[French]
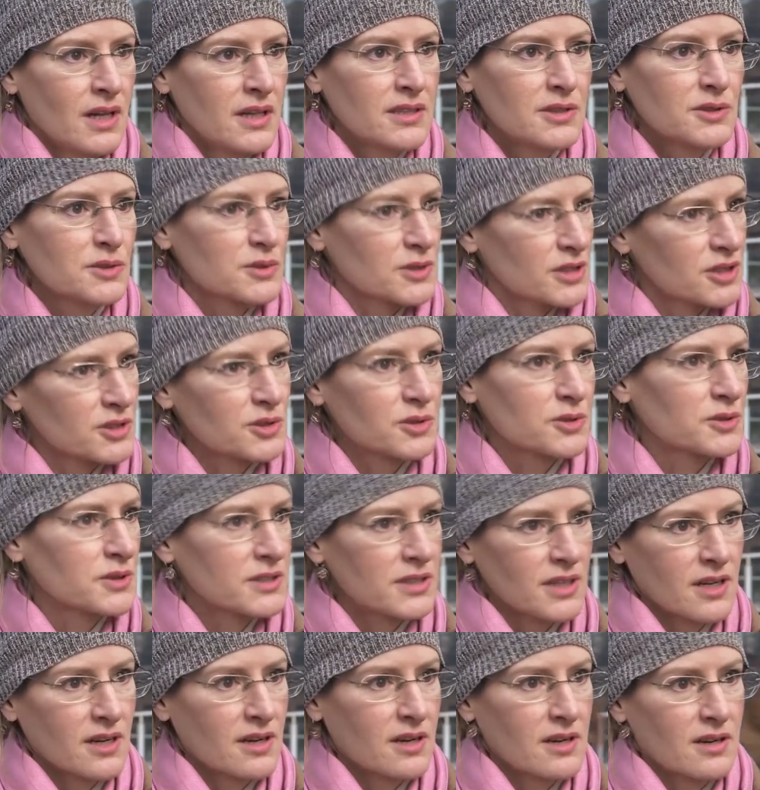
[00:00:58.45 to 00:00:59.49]
ils ont des
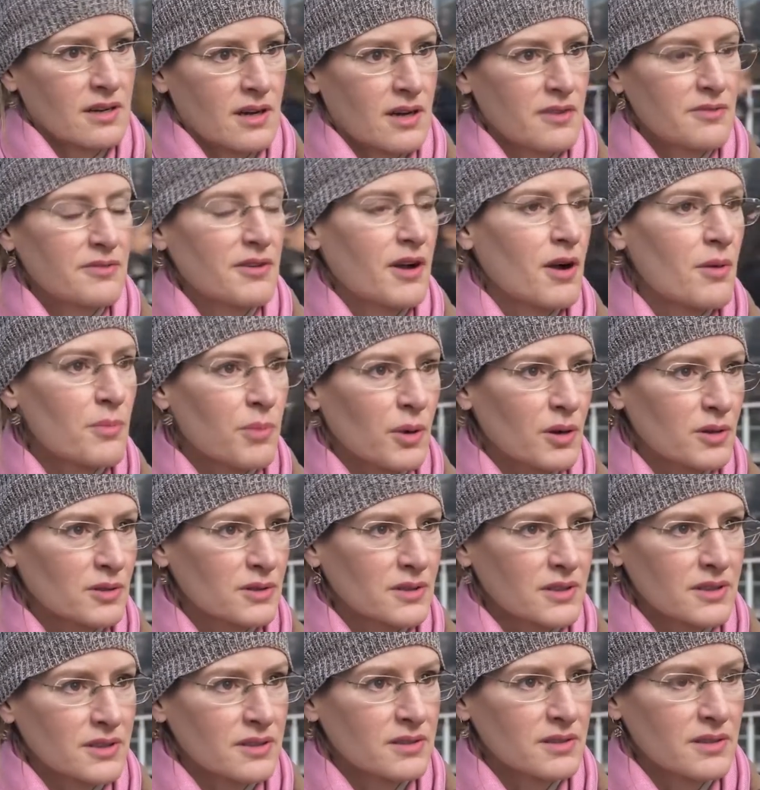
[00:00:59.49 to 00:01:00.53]
choses à, faire
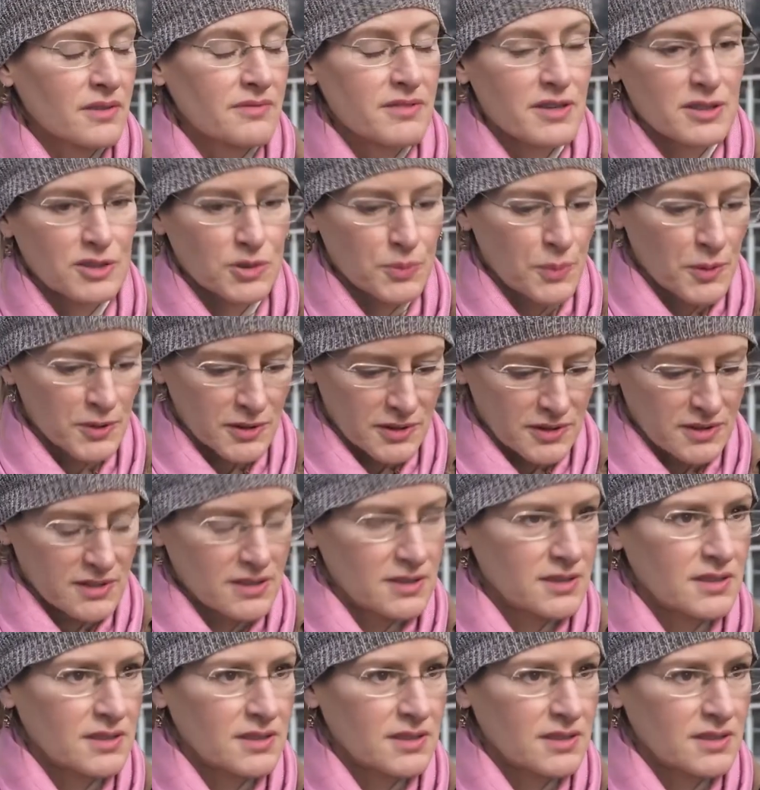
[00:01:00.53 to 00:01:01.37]
apprendre. Enfin, je pense que